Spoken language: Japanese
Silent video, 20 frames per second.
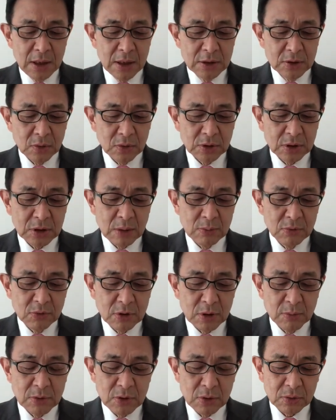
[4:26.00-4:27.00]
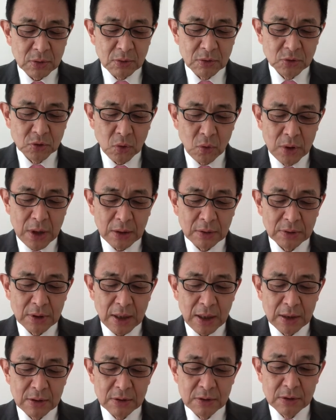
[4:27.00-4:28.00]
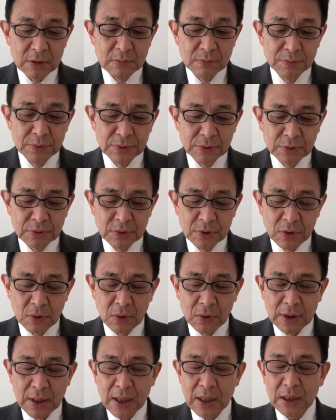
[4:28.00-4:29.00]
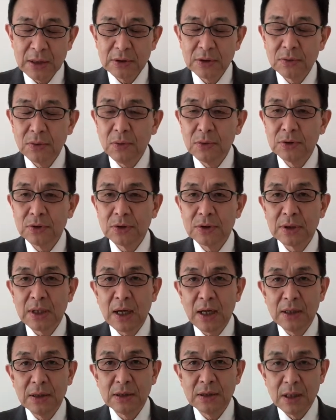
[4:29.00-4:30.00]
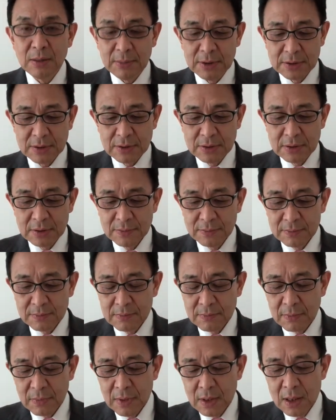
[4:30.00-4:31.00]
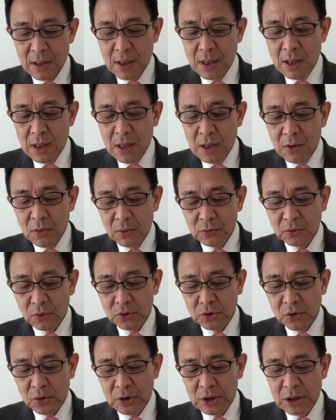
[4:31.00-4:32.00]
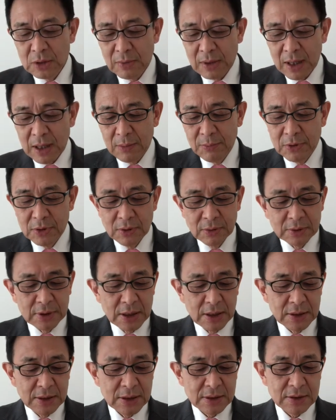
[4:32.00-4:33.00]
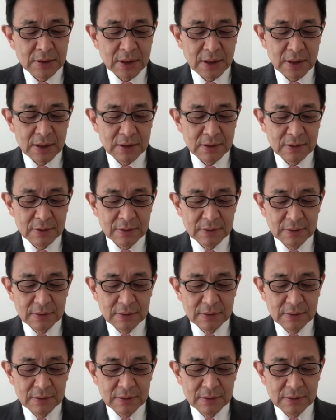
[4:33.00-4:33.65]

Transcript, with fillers: そしてむくみを取る生薬である仏量や槍術が入っていますお年寄りには魅力的ですね